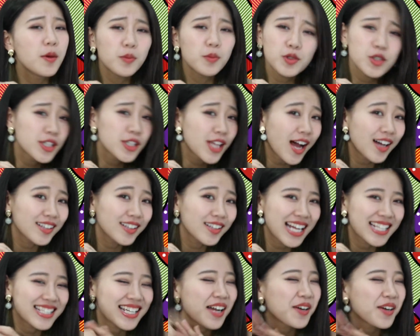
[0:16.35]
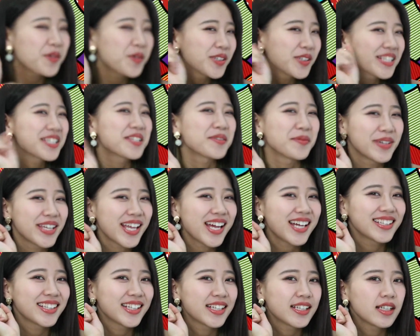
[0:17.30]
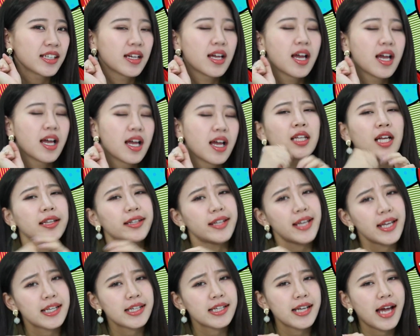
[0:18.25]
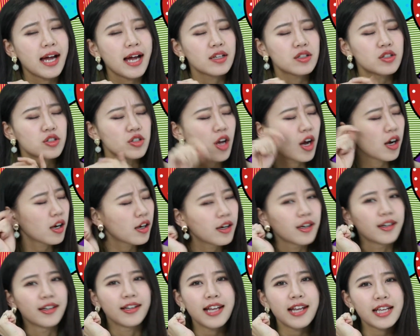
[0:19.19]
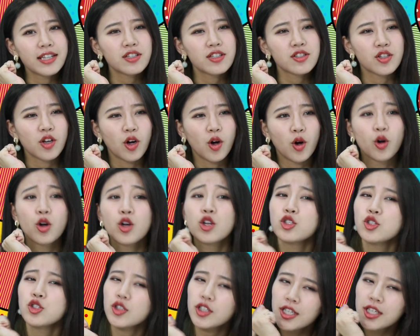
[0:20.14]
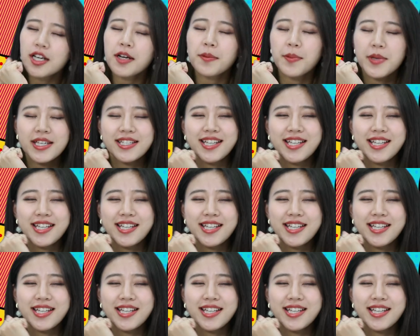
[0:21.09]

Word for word: 不知道大家过得怎么样呢？那天呀，只要很累的时候，就特别